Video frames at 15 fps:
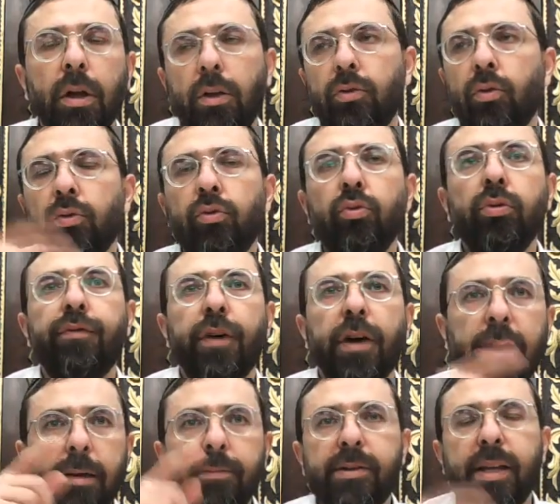Donc 12
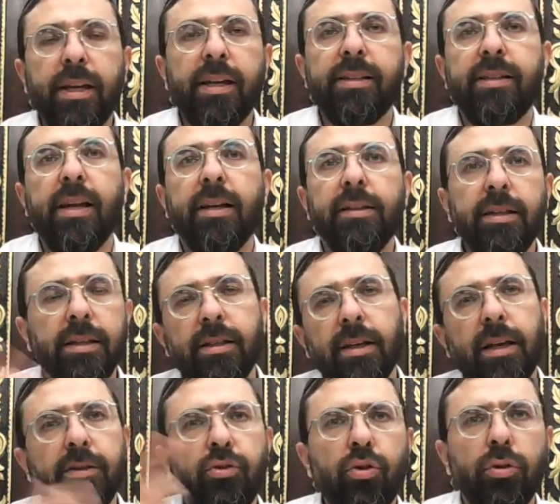tfahim, 5 et 5, 10, il
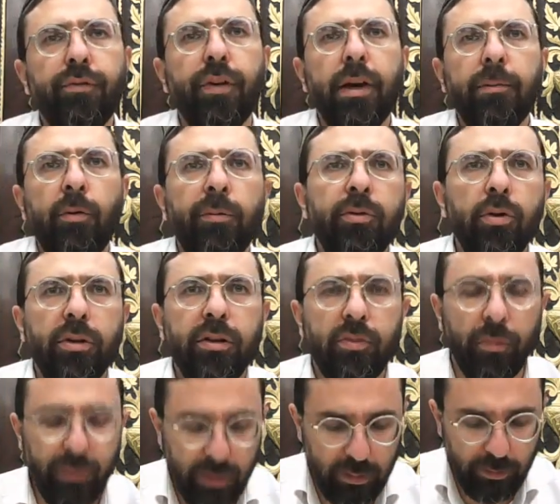reste 2 tfahim au milieu qui sont
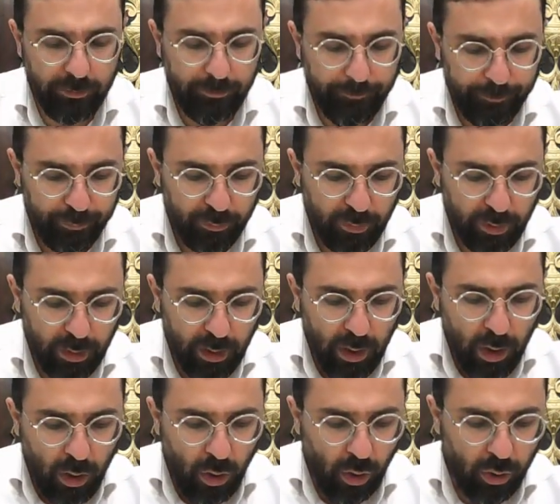vides.
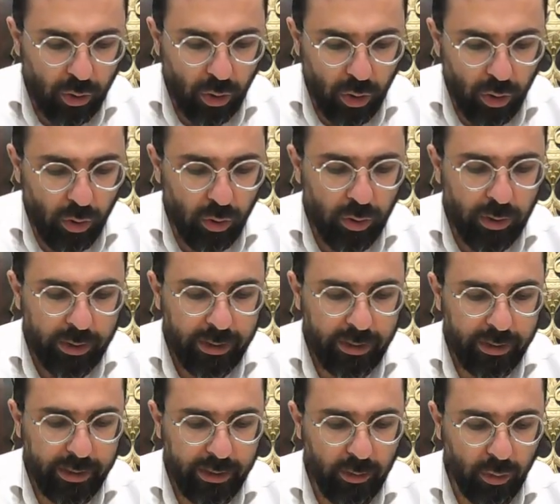Orko,
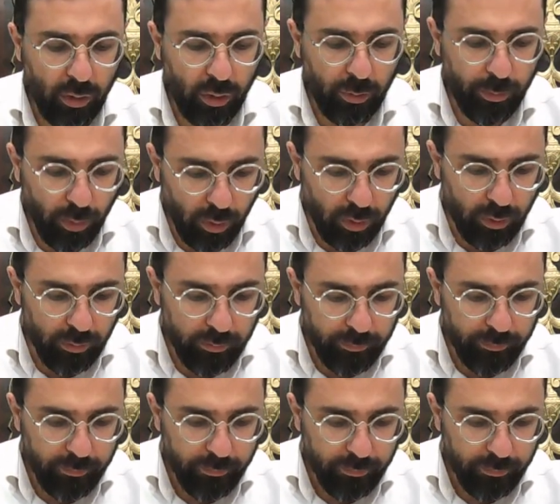Keneged Orchbo.
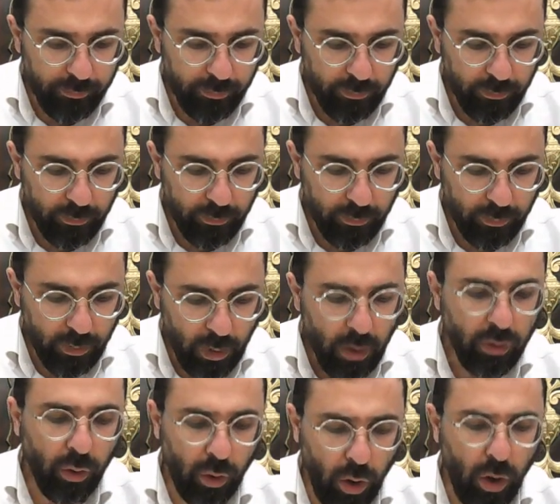
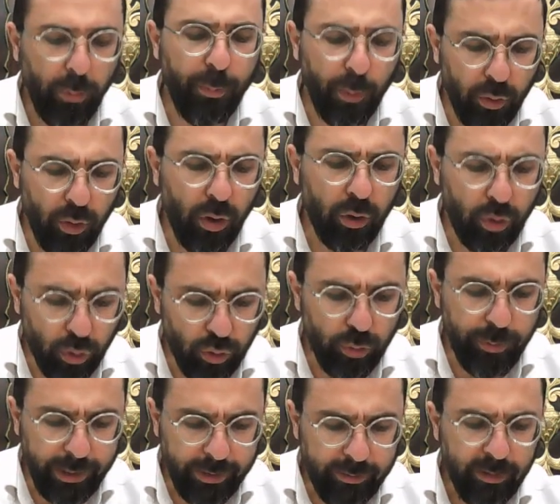Donc Orpo, Orko
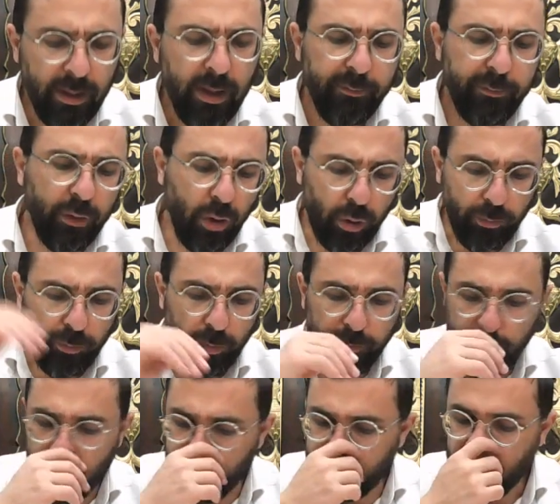Yudbet, de
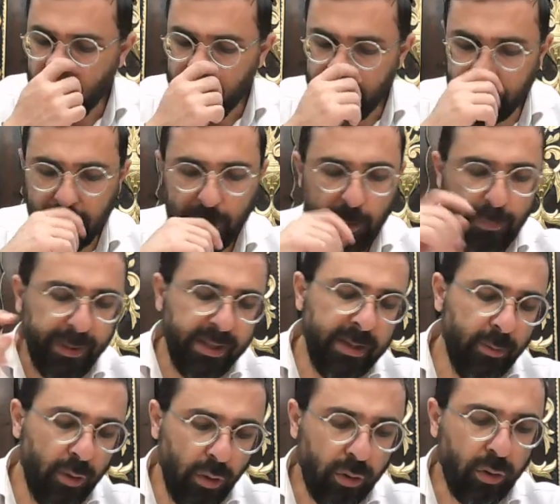Vav. Lechem panim
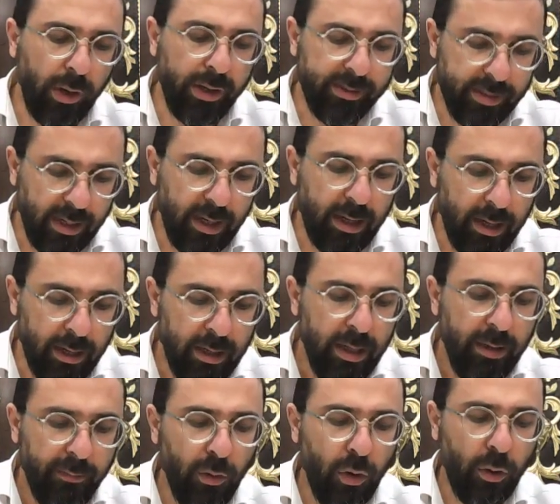Orko Asara,
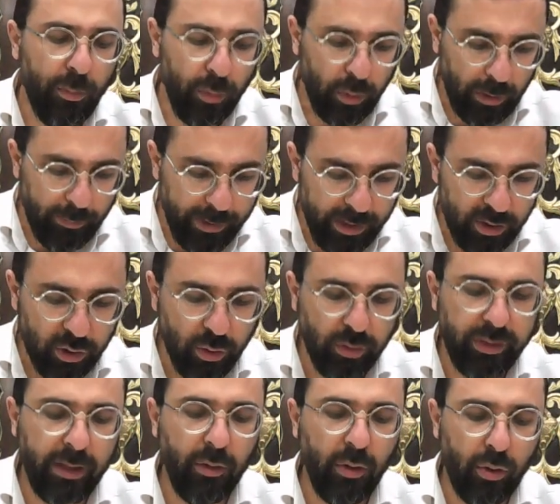de Chamesh.
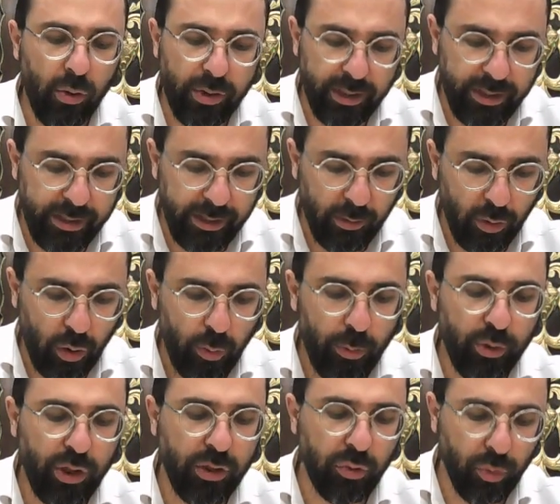Noten Orko, Keneged Orchbo
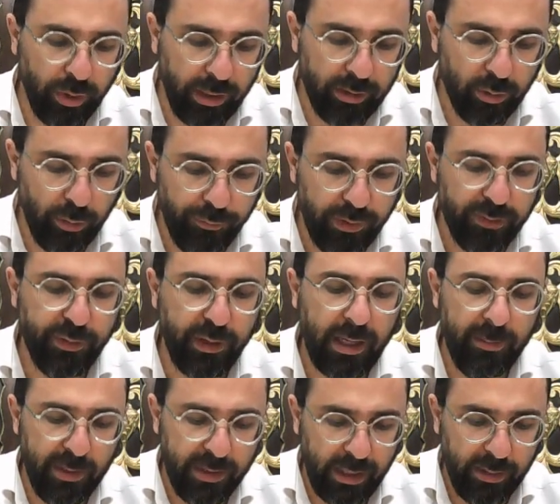Shel Shulchan. Kofel tfahim
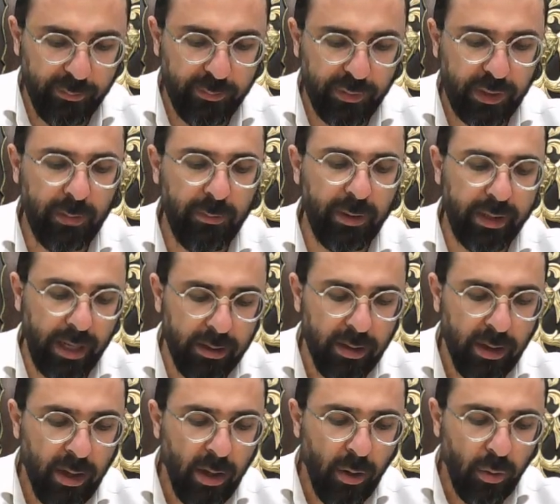Mikan, tfahim Mikan.
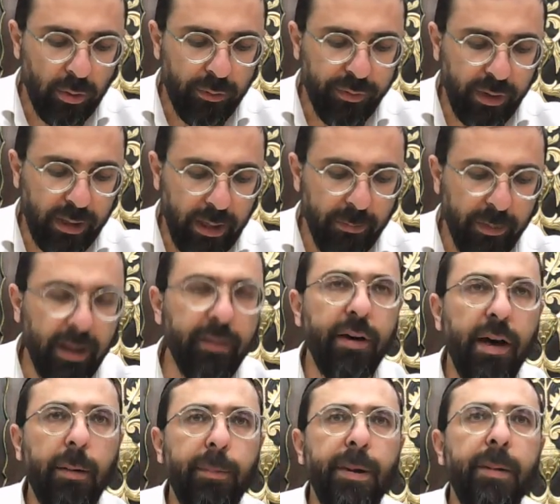Ou tfahim
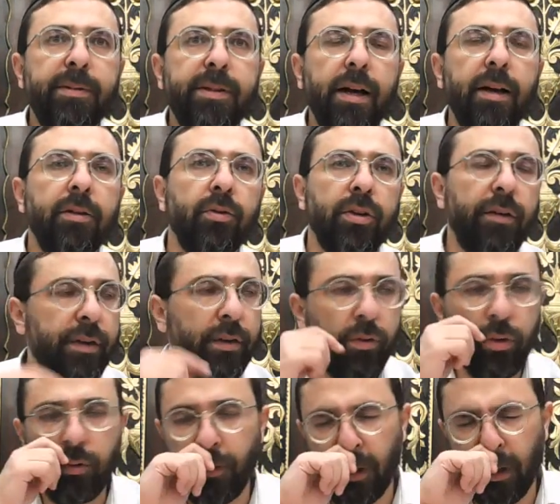Revach, b'emta. Donc il y avait
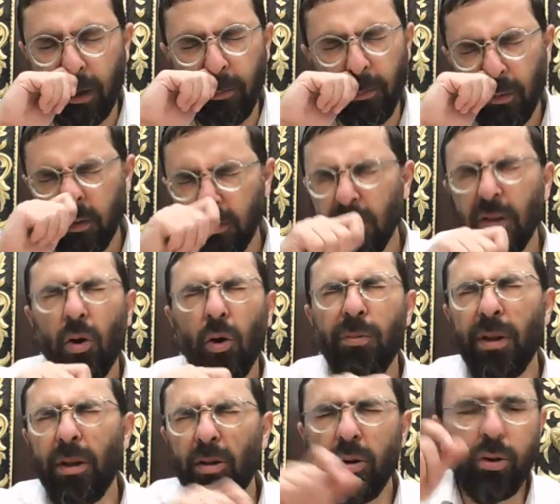2 tfahim au
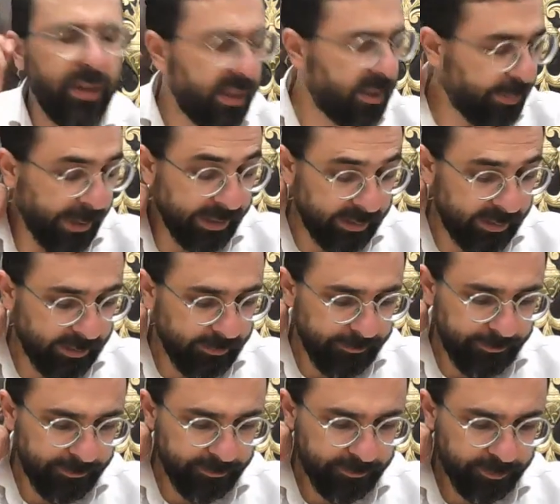milieu d'espace.
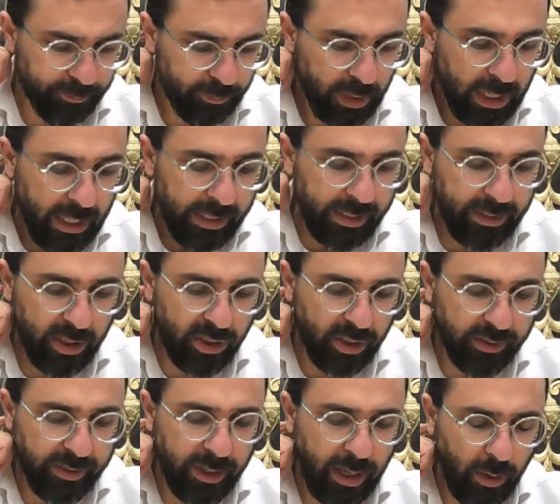
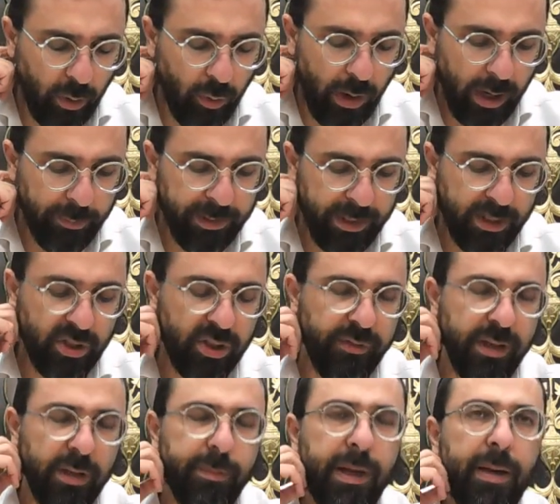Kedeshete, Aruach, Menash,
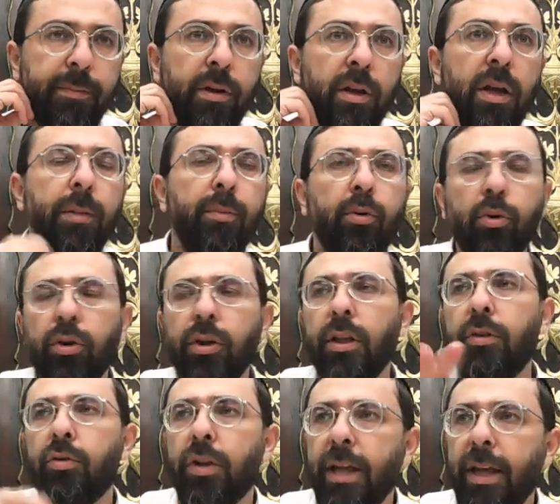Shevet, Baem. Pour qu'il y ait
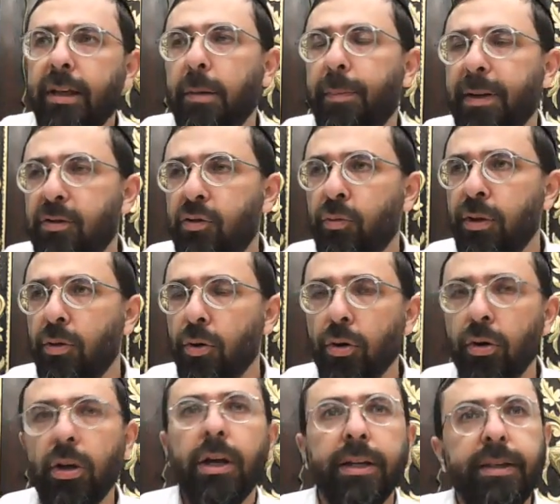de l'air qui passe au
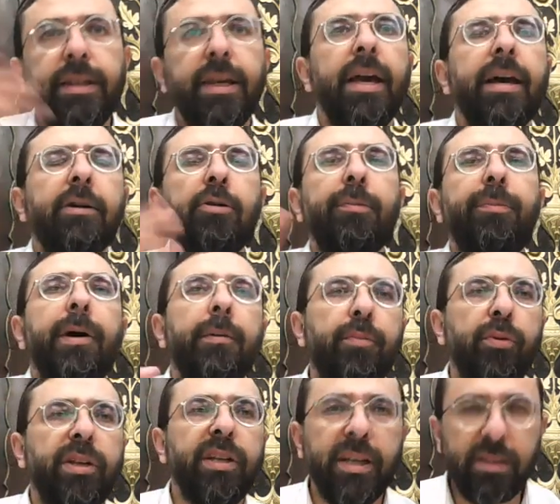milieu, qui aère le pain,
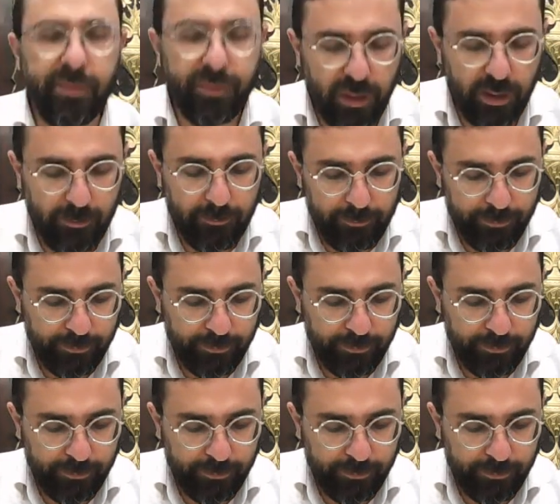pour qu'il reste frais.